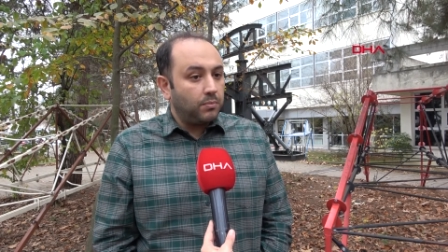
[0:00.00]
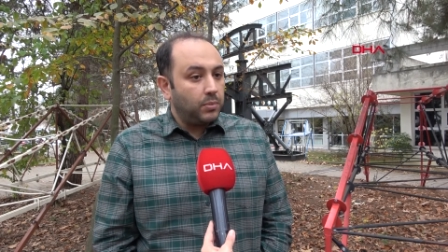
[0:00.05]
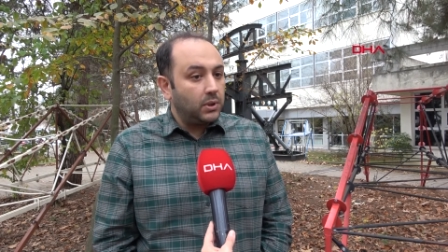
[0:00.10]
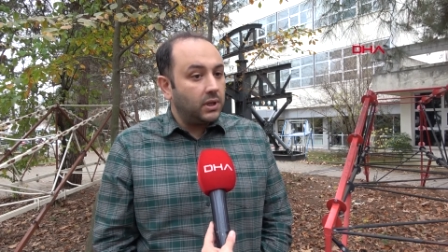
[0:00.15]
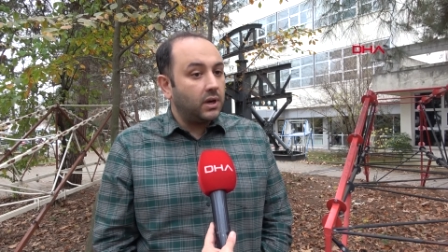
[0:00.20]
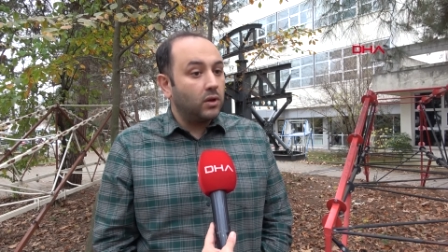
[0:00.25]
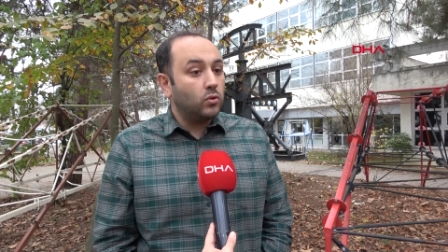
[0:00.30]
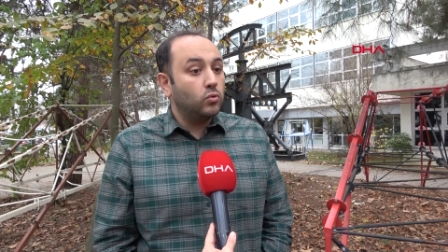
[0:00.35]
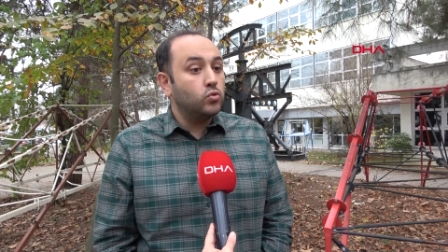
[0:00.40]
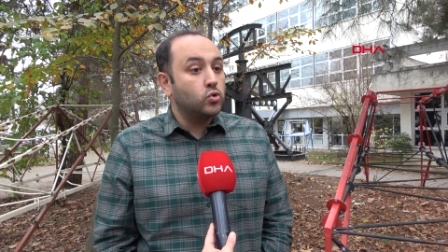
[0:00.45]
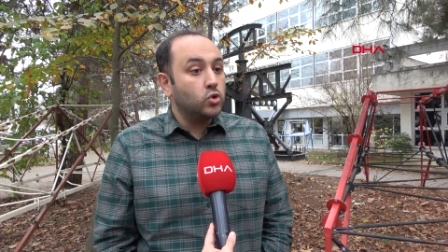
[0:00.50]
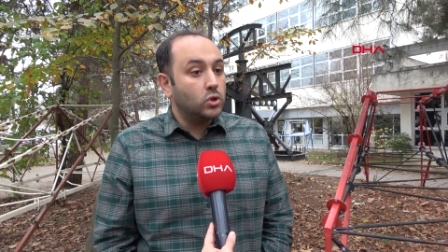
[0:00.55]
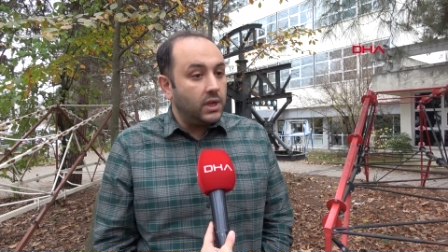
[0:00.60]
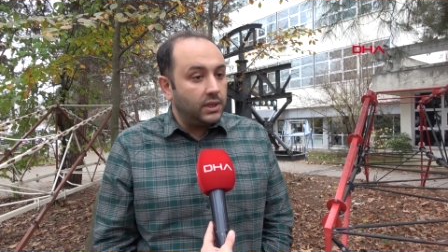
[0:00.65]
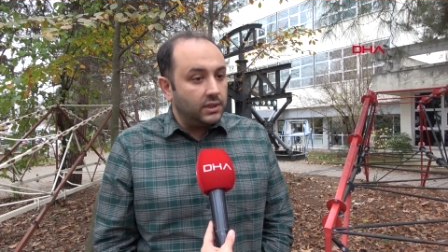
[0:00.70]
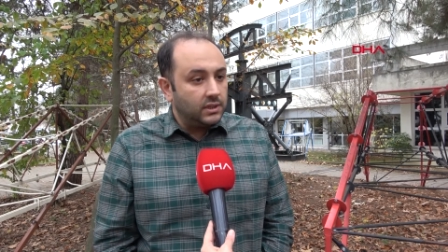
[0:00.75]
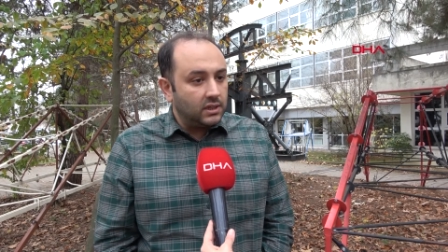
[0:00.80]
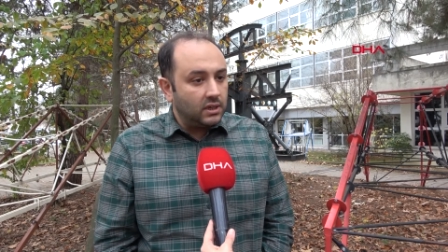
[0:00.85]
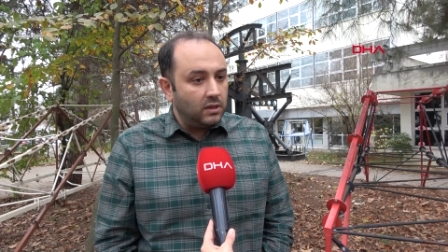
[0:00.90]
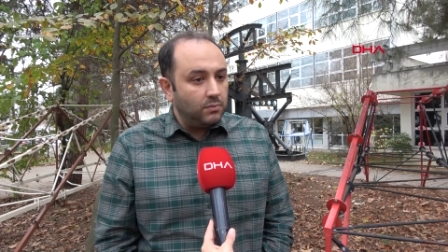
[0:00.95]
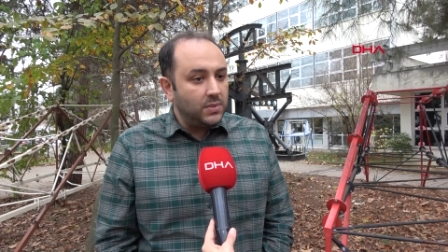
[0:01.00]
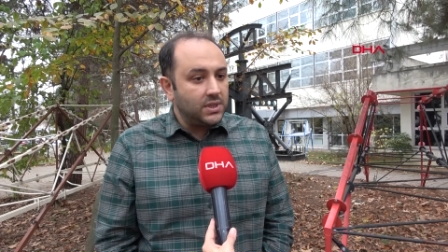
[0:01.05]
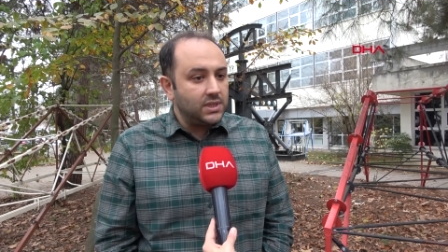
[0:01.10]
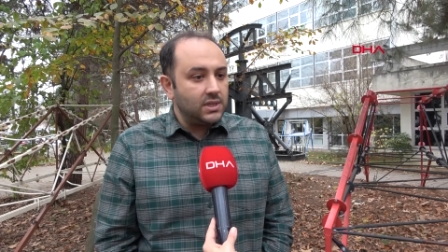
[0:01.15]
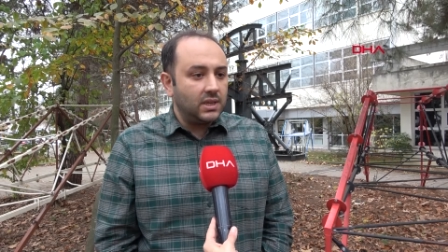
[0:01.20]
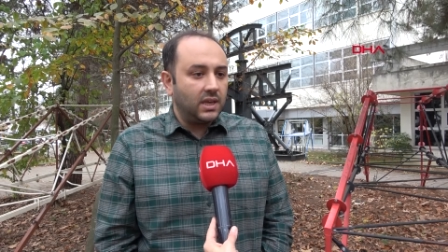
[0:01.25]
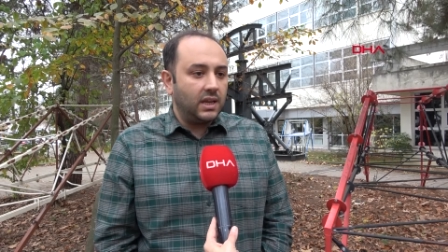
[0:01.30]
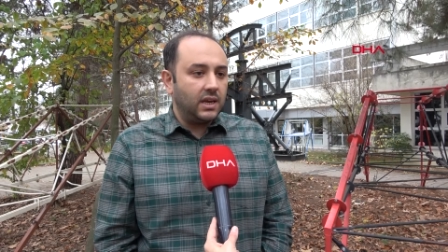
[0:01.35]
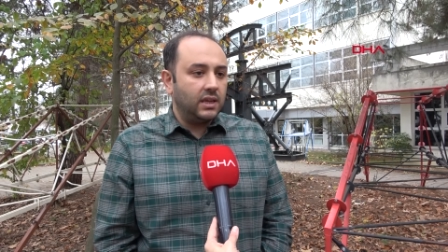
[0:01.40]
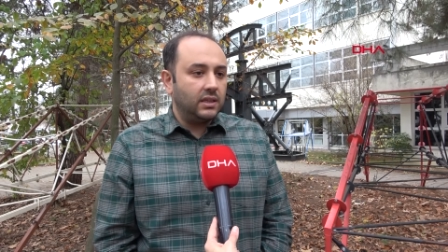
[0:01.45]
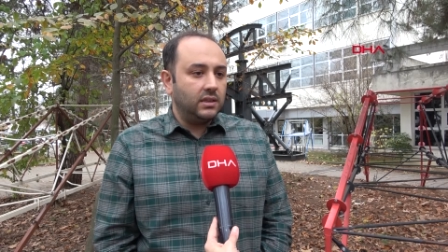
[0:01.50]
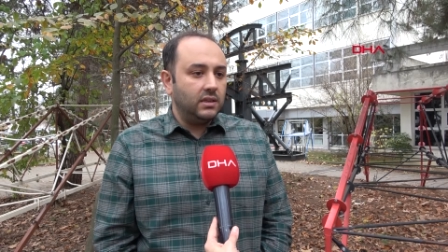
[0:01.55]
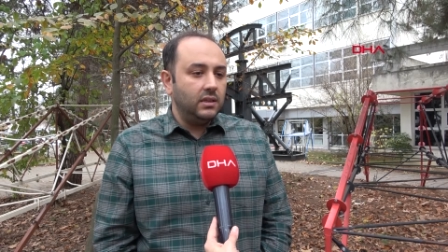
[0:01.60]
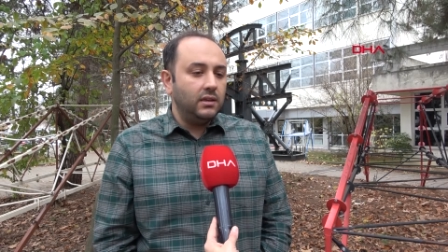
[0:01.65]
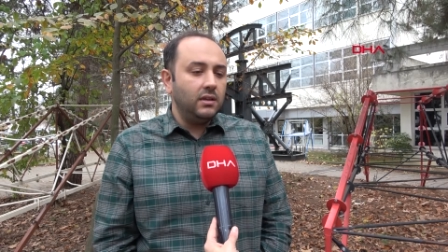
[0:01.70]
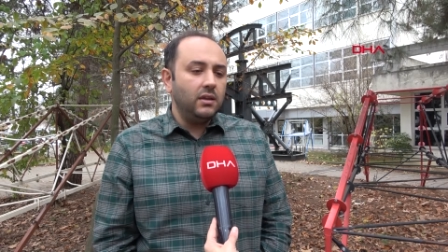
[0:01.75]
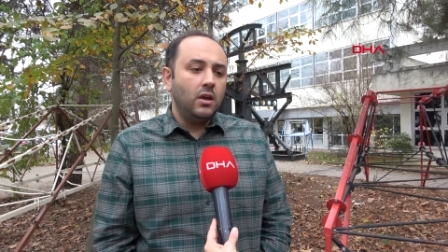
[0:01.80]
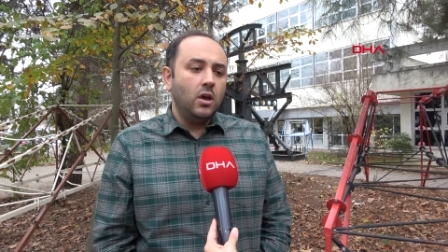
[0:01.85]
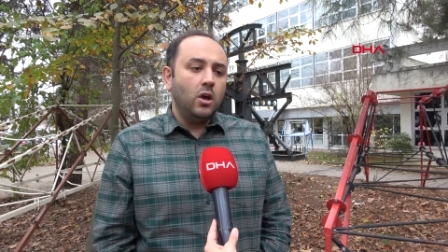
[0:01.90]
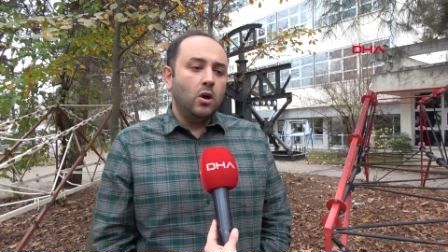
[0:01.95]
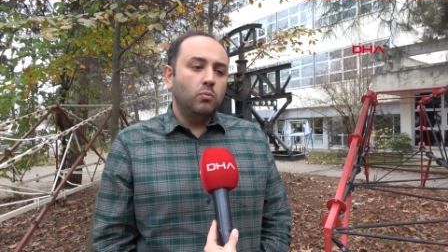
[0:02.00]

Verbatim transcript: yapılarak güçlendirilmesi gerektiğini